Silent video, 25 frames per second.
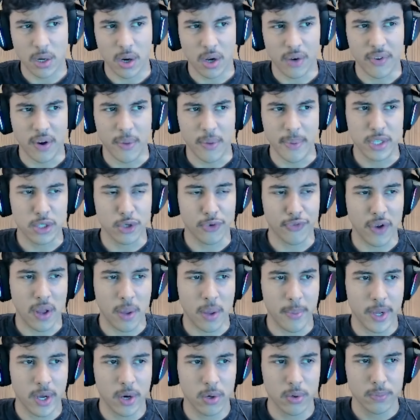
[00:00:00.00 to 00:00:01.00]
novamente o
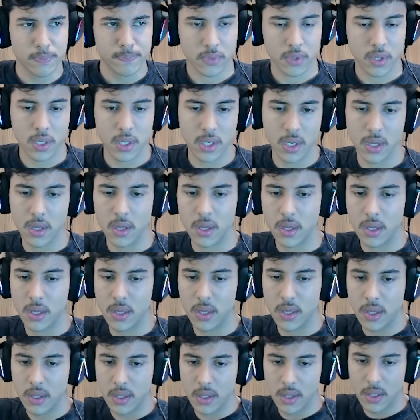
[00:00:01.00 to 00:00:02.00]
Flamengo
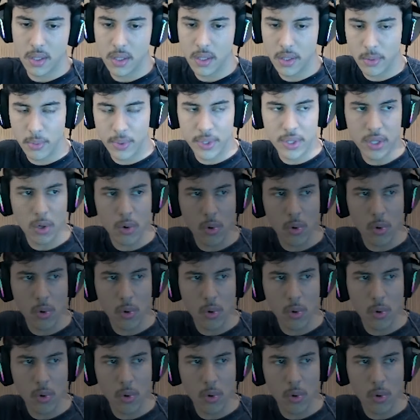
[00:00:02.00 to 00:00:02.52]
e o Inter